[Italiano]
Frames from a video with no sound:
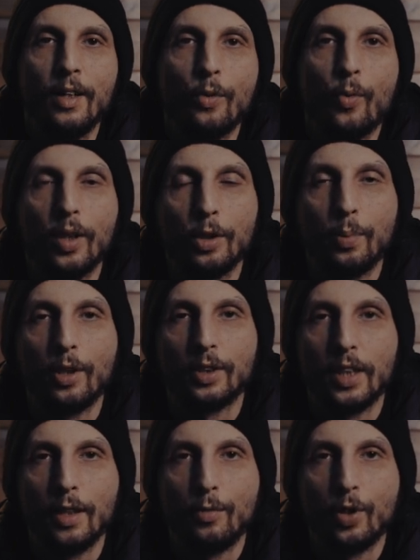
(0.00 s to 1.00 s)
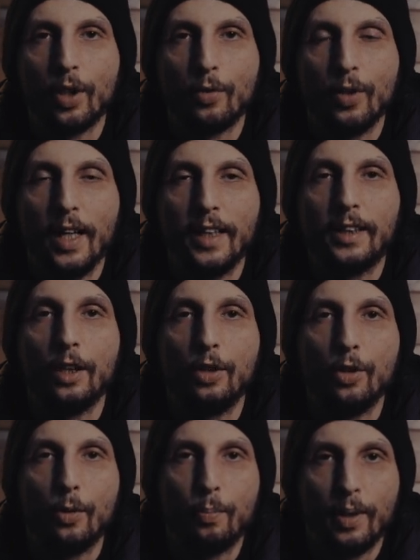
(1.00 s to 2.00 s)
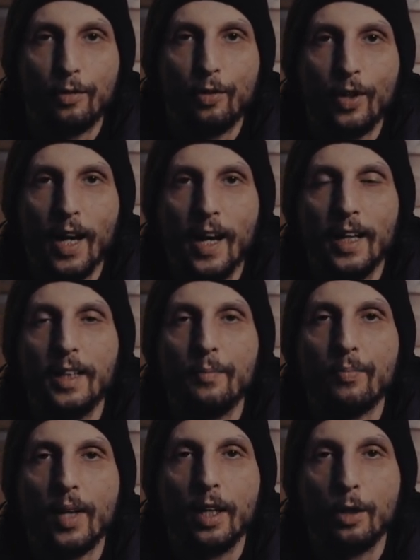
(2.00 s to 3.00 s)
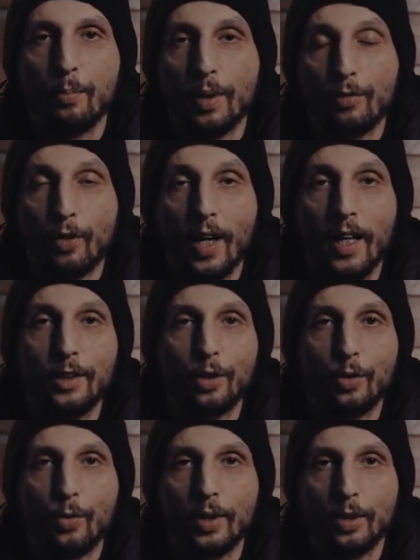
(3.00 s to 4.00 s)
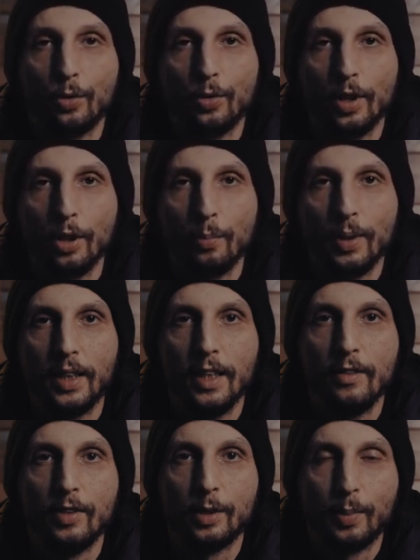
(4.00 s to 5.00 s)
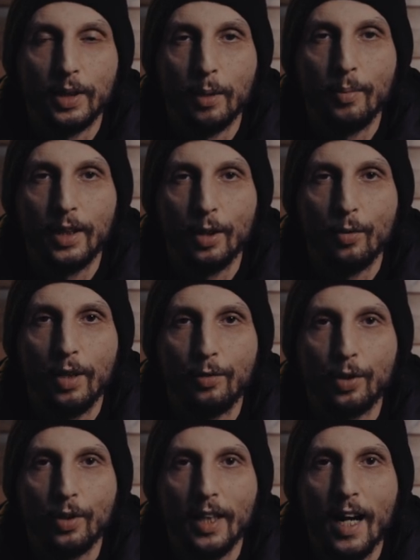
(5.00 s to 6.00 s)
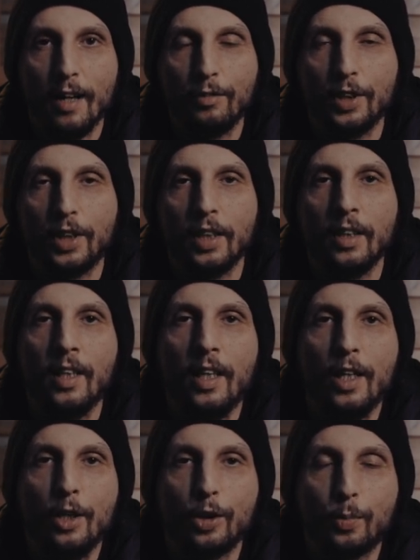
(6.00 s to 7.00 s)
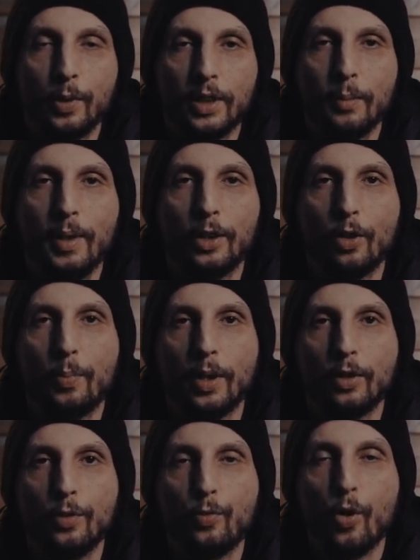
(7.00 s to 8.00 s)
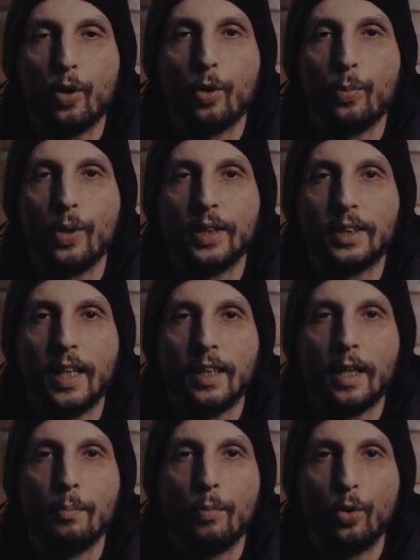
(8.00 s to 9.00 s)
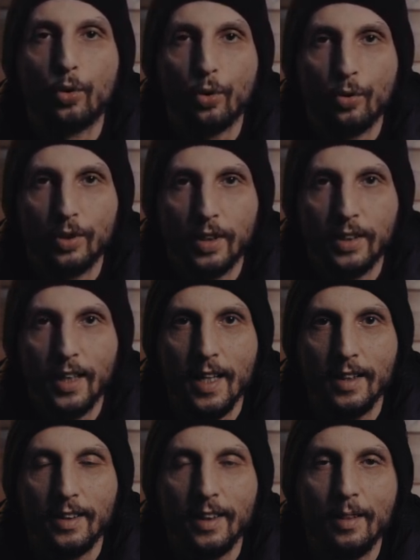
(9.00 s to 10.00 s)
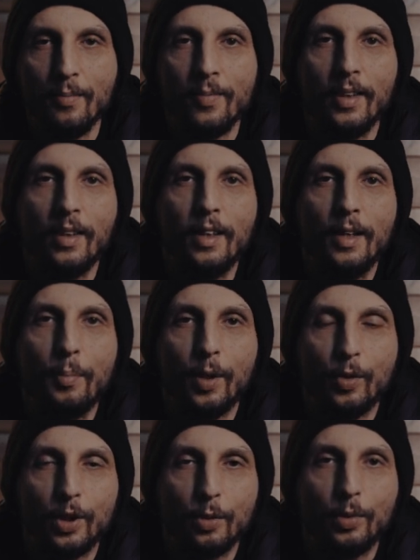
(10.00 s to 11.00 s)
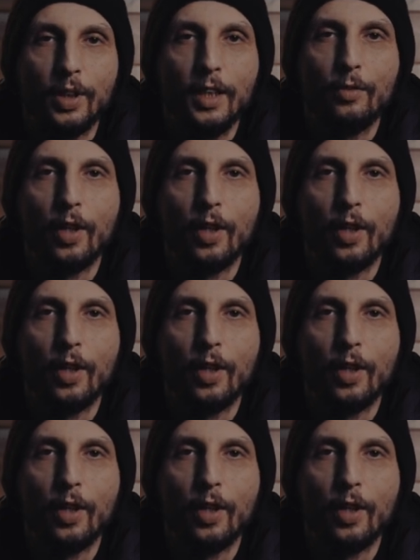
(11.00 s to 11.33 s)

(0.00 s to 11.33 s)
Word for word: Quando però si lavora con lenti non parfocali, e non parfocali sono quasi tutti gli obiettivi, specialmente quelli fotografici, lo spostamento del piano di fuoco può essere anche molto consistente. Per questo motivo